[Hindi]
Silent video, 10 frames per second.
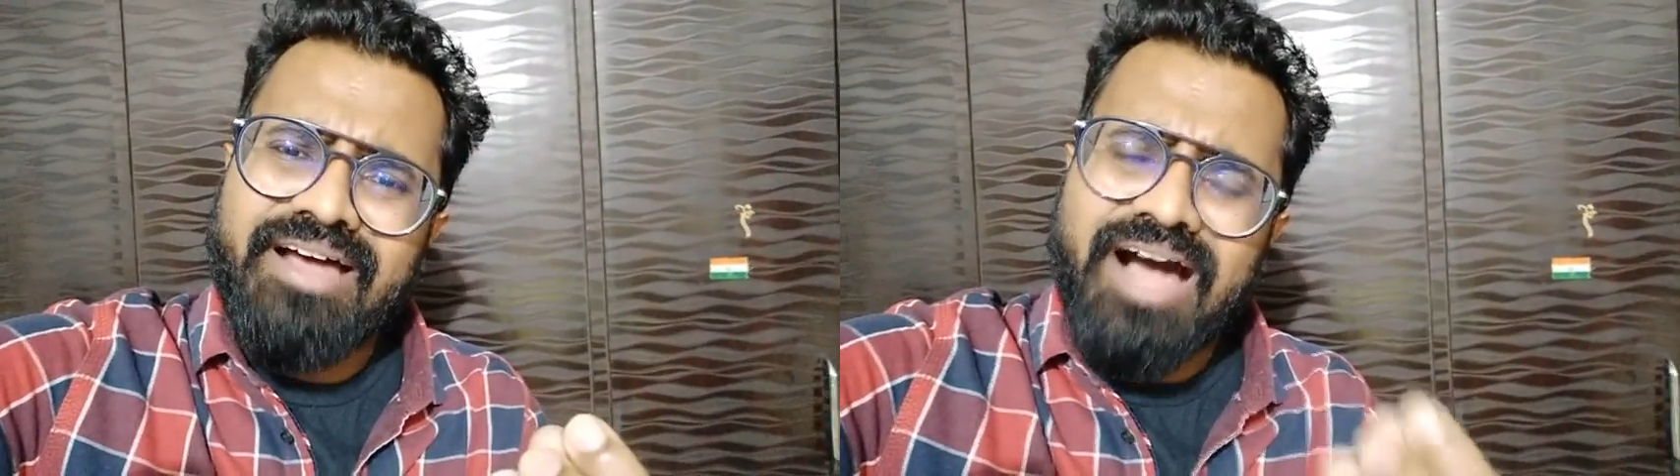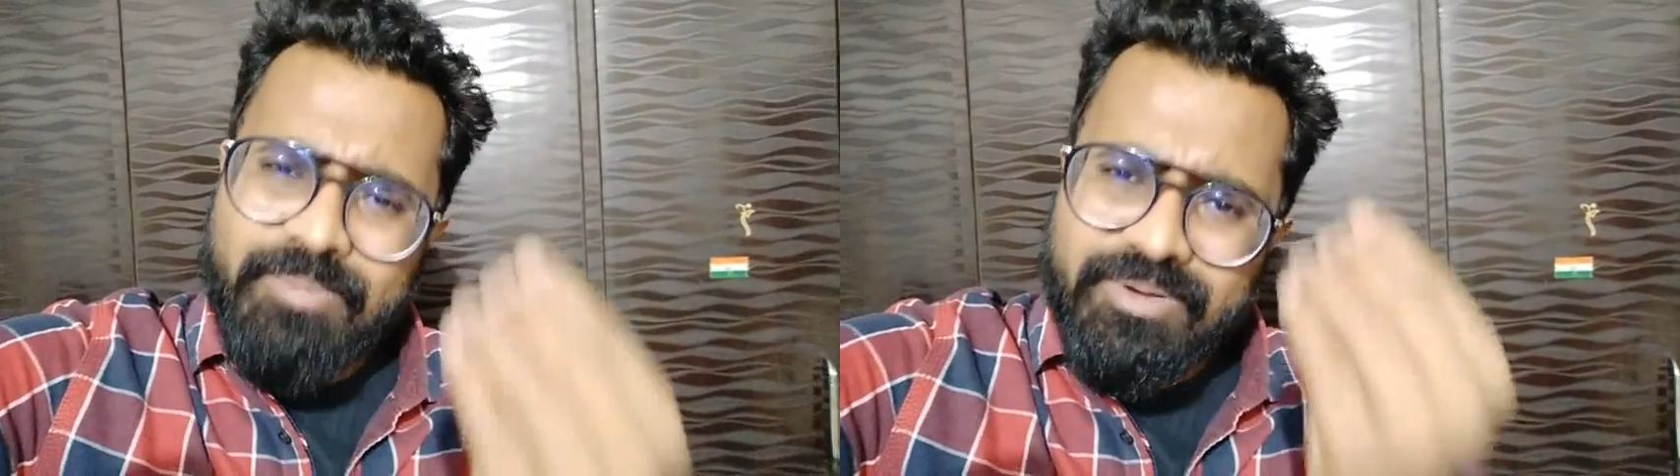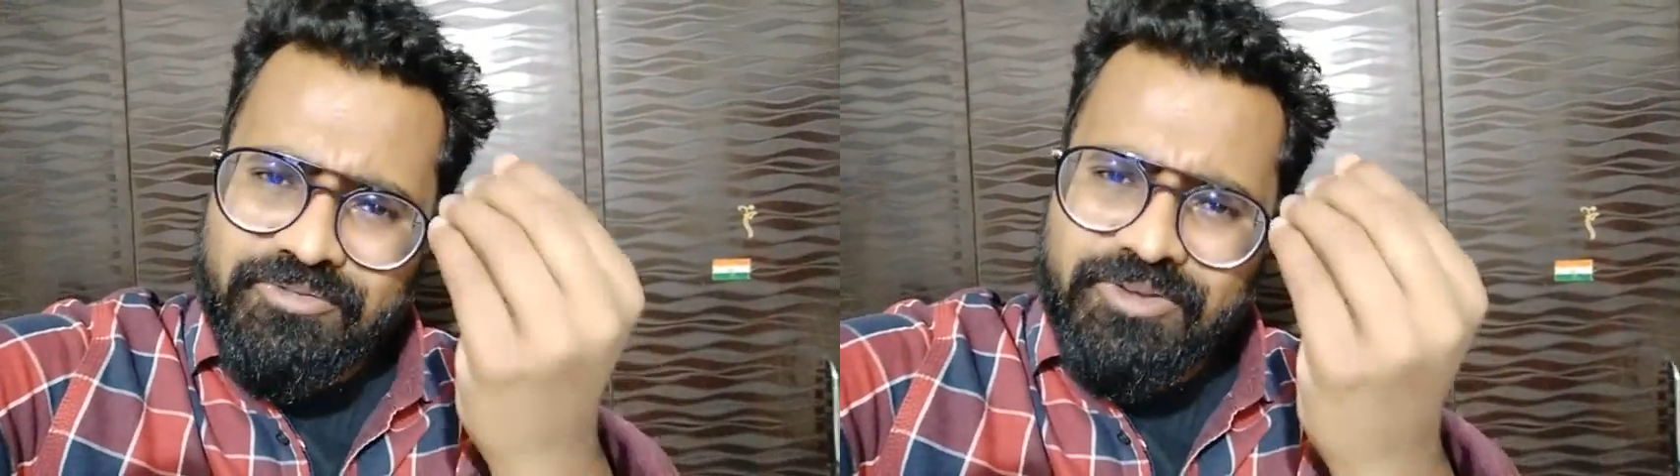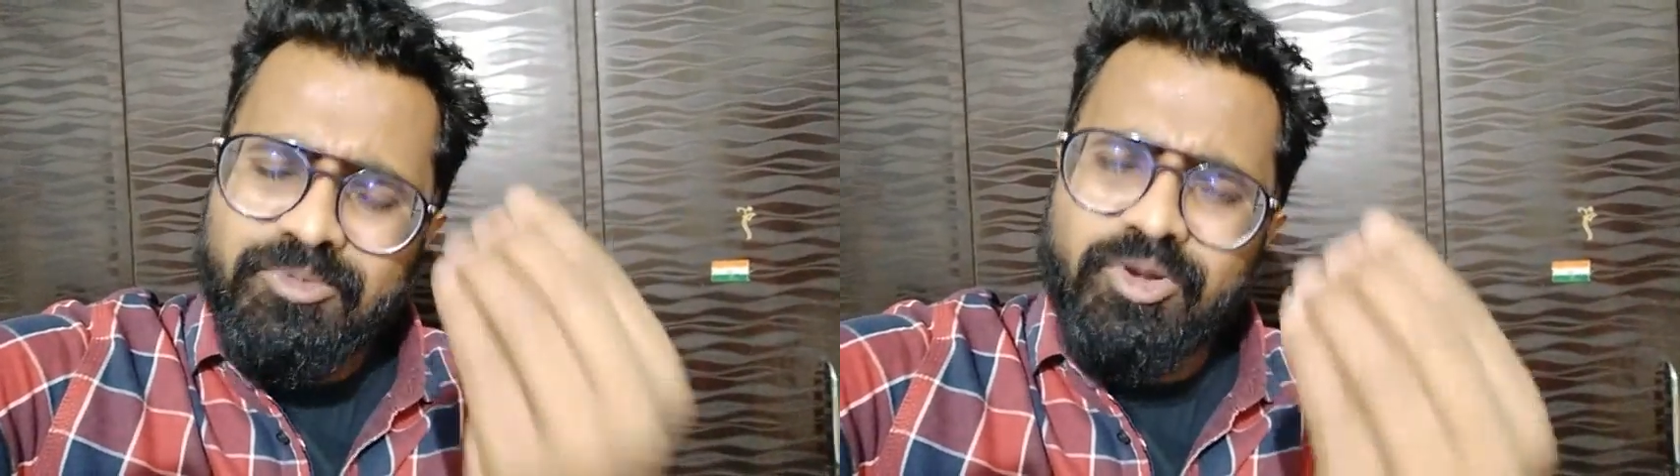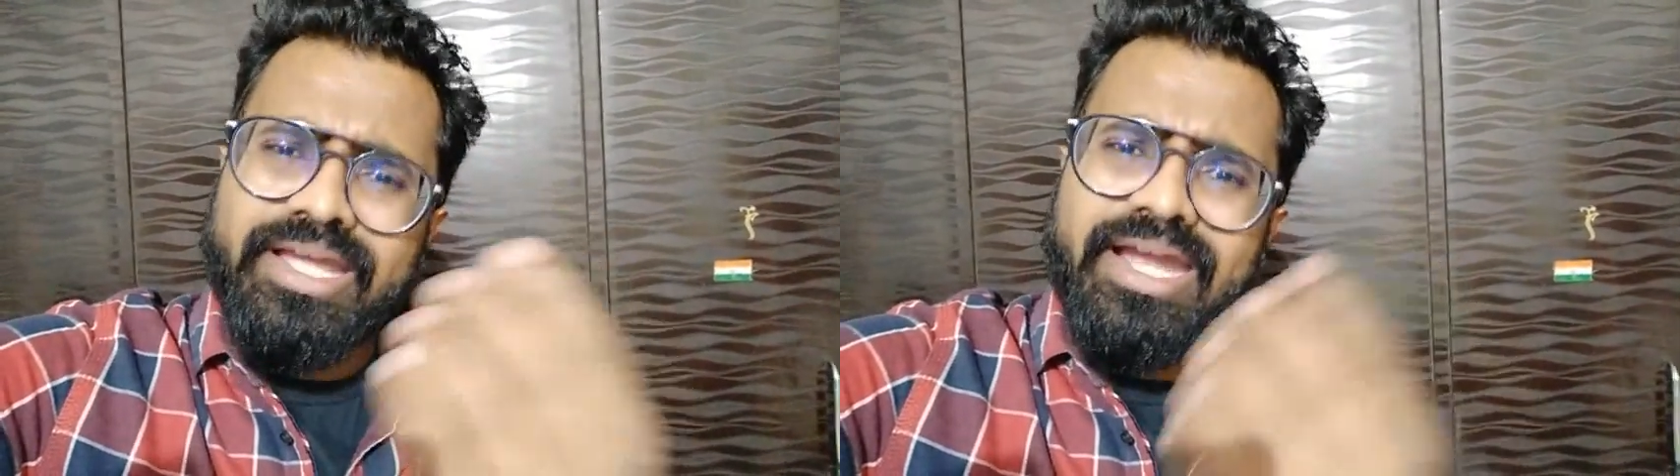आप एक फिल्म
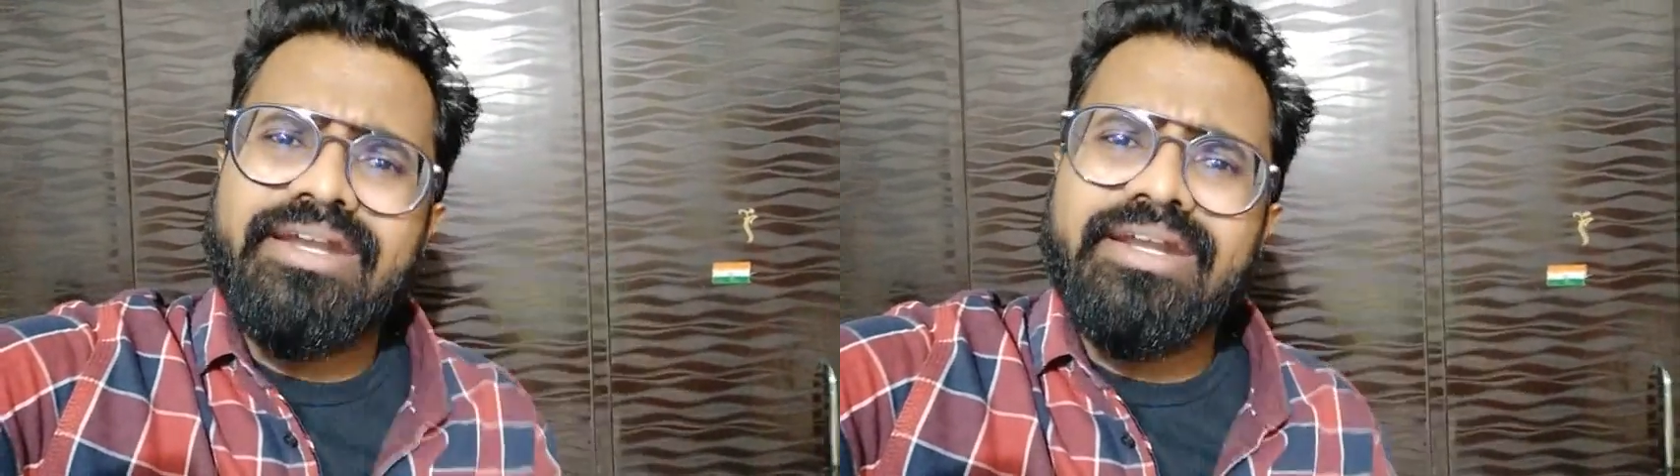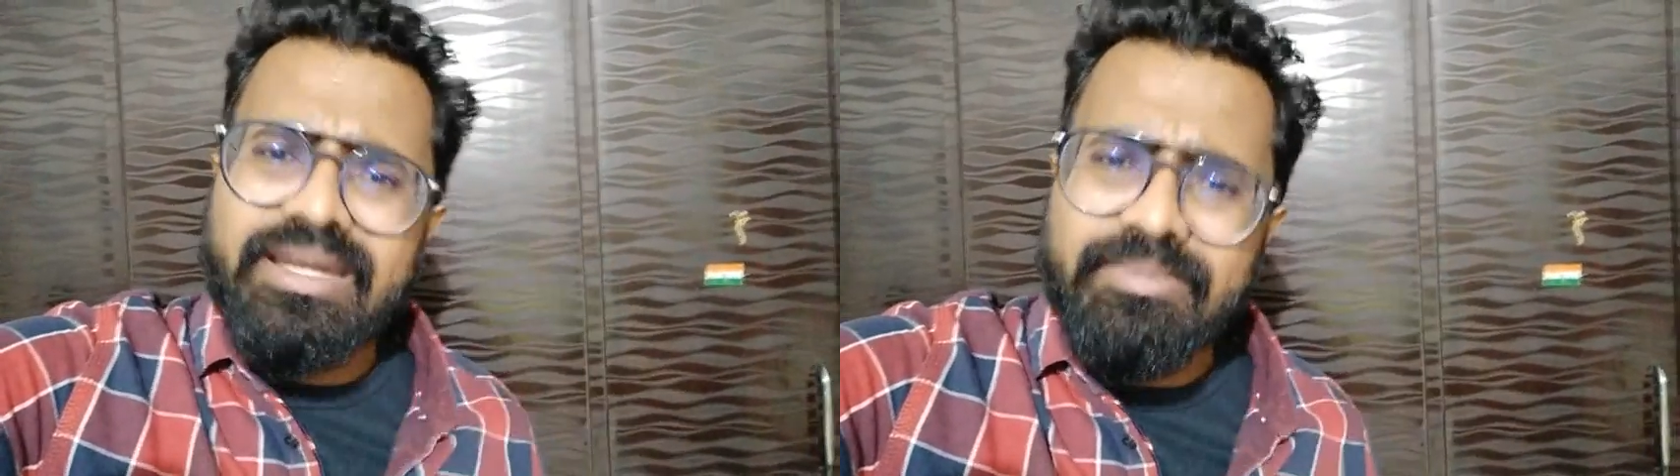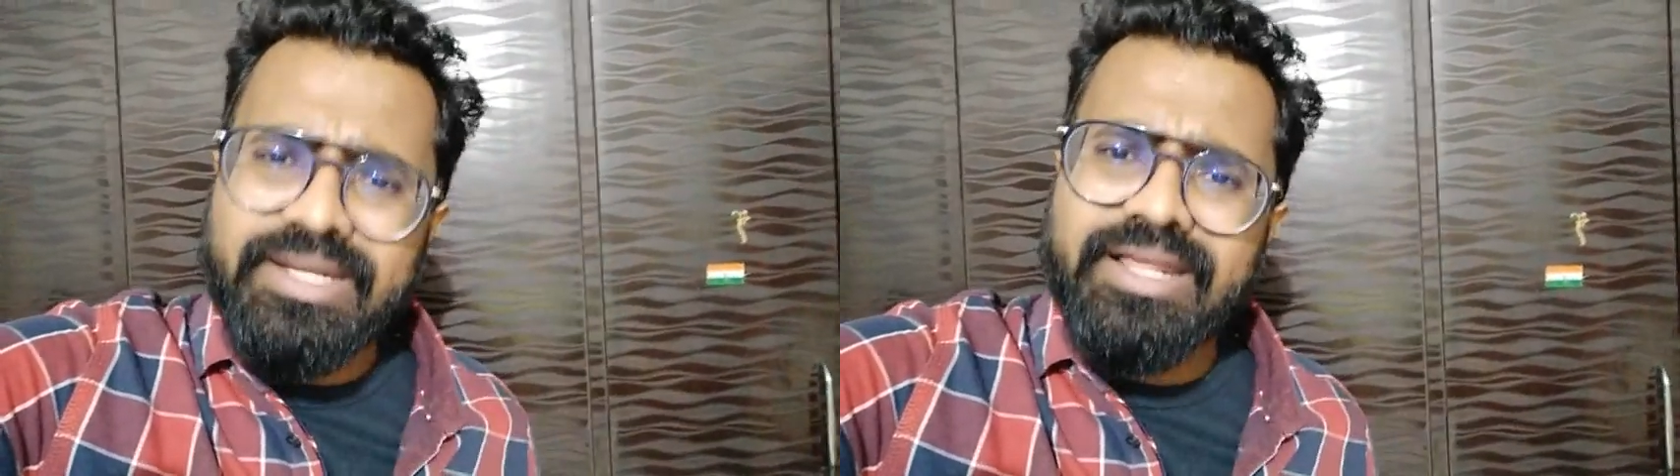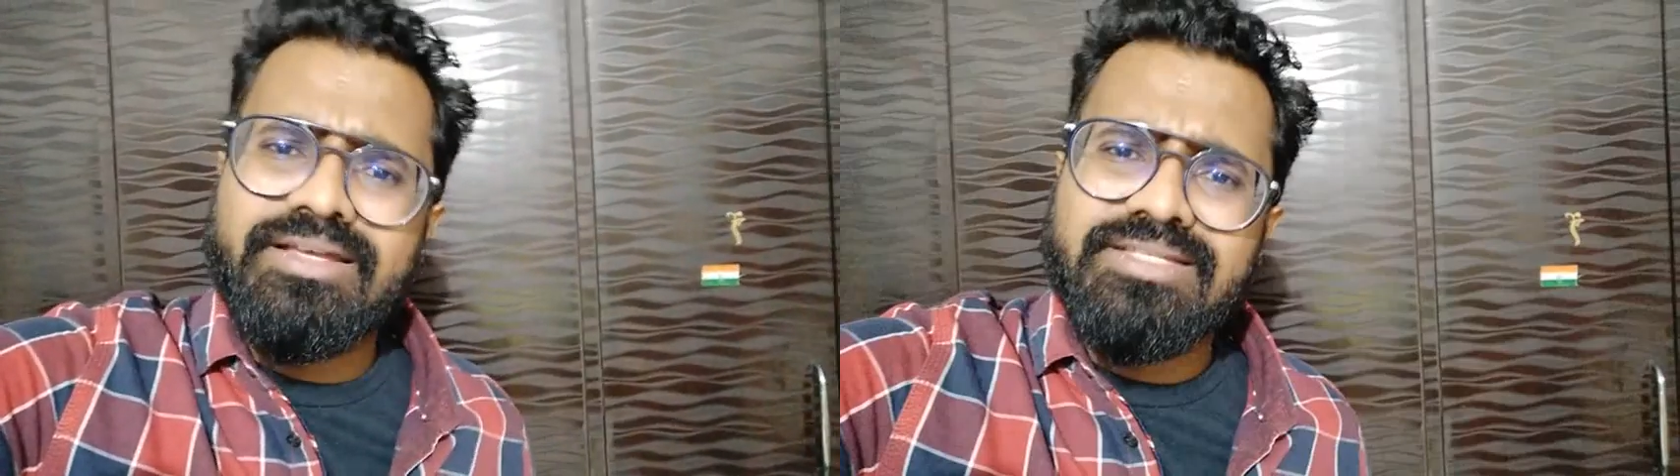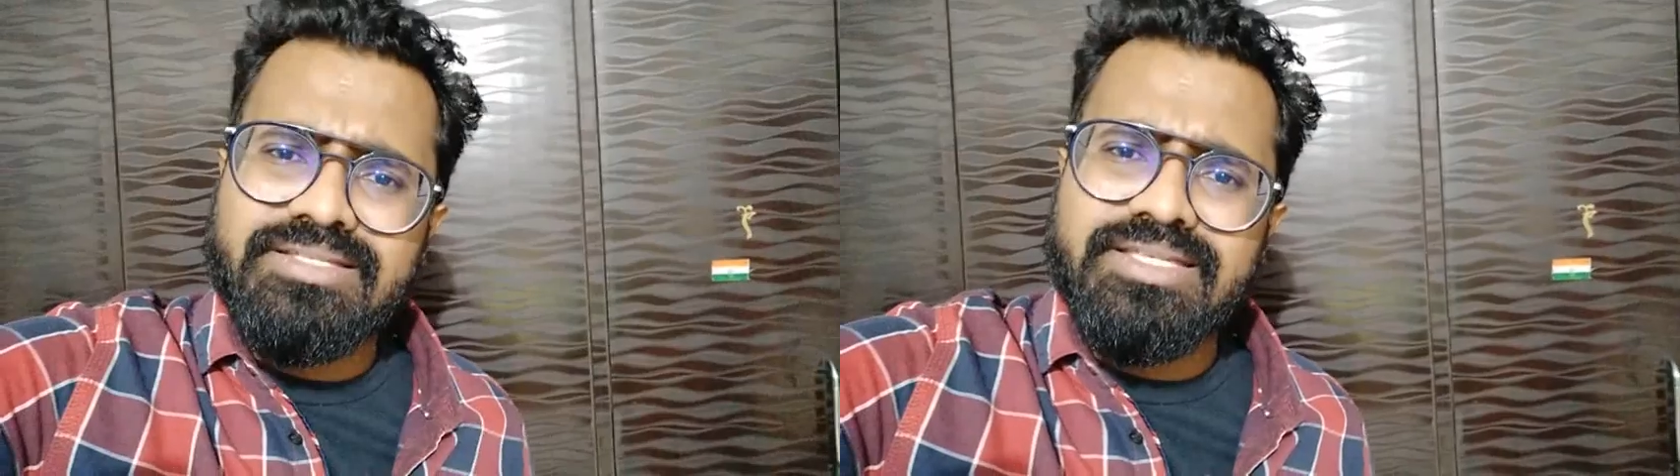को एक एंटरटेनमेंट की
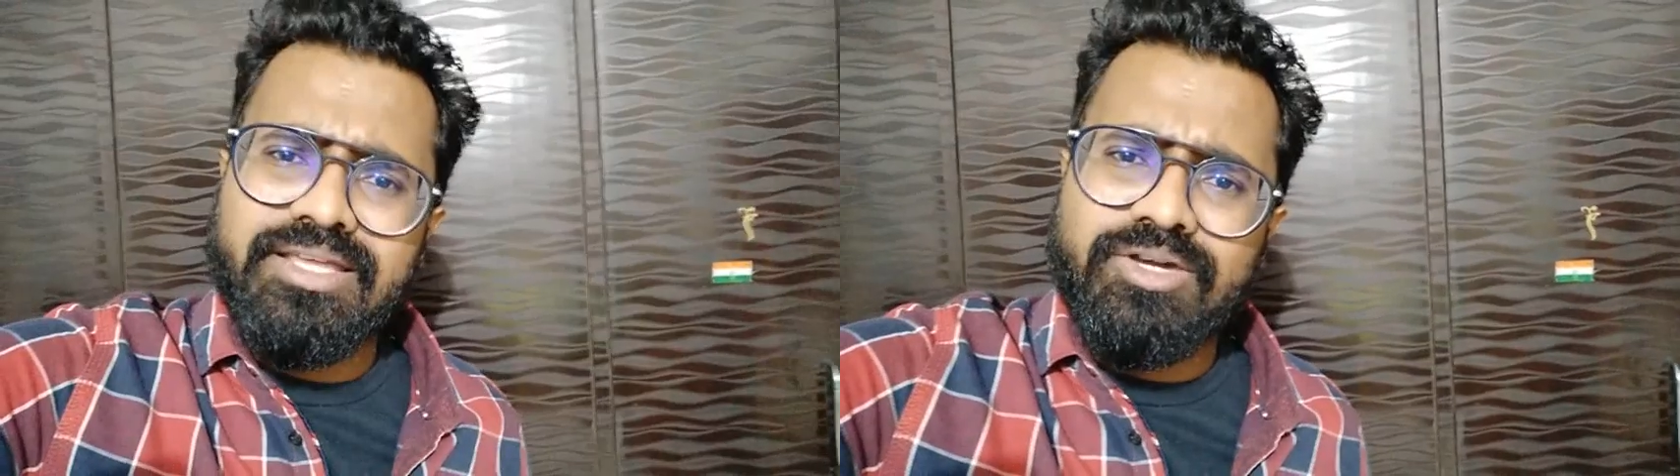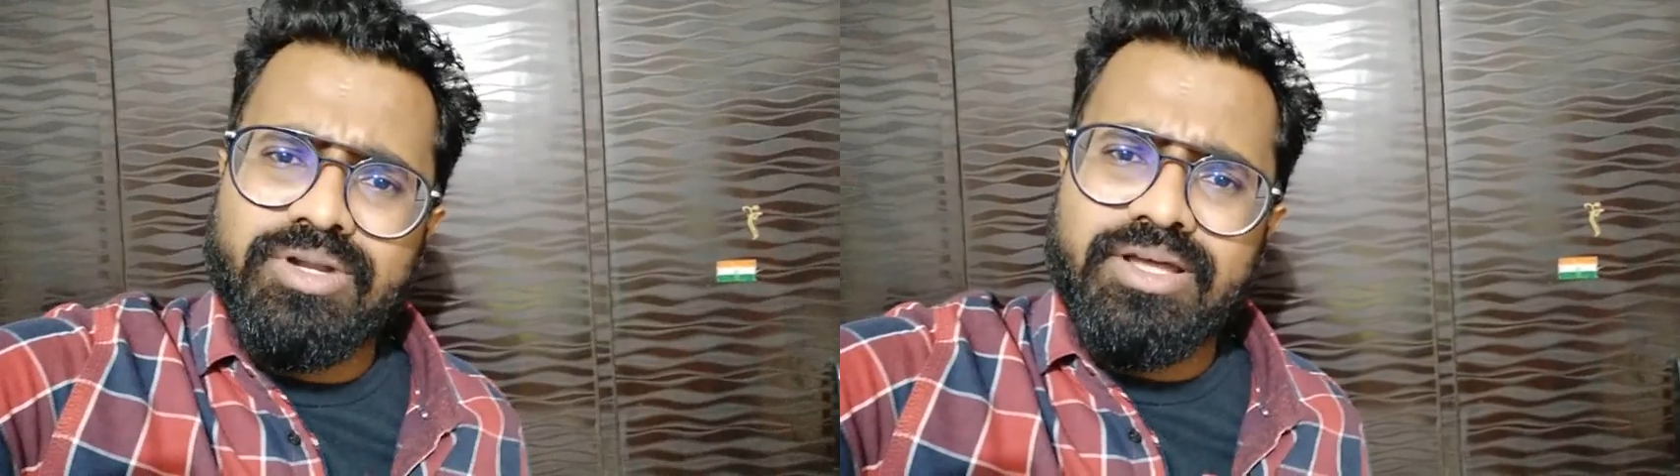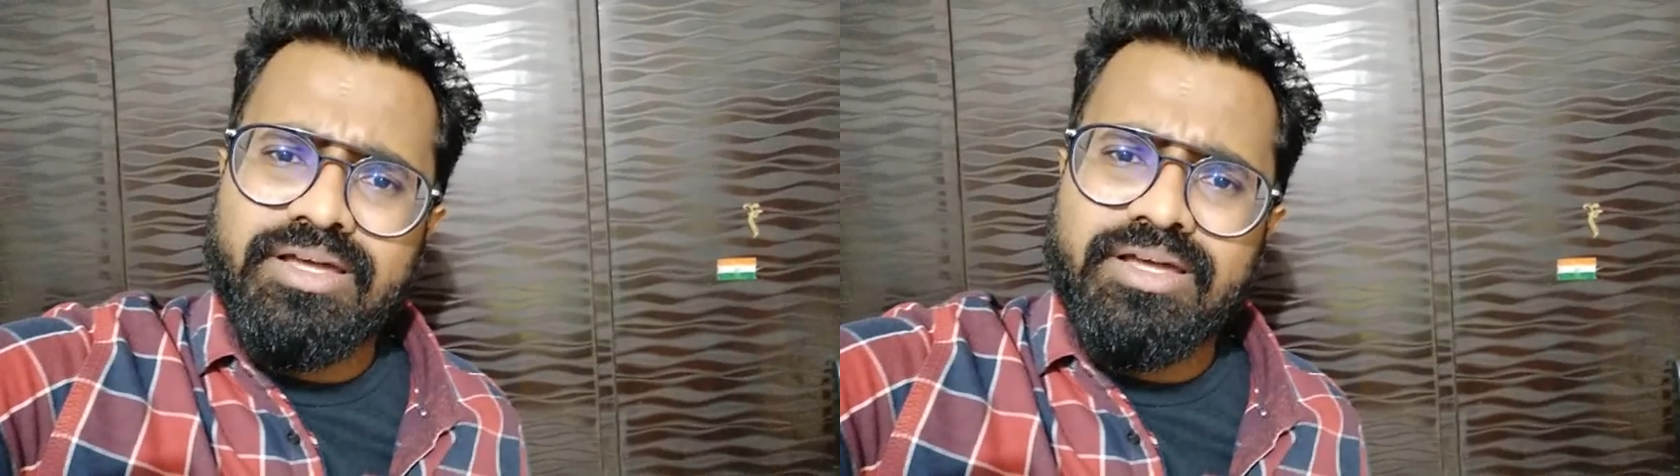नज़र से देखो ना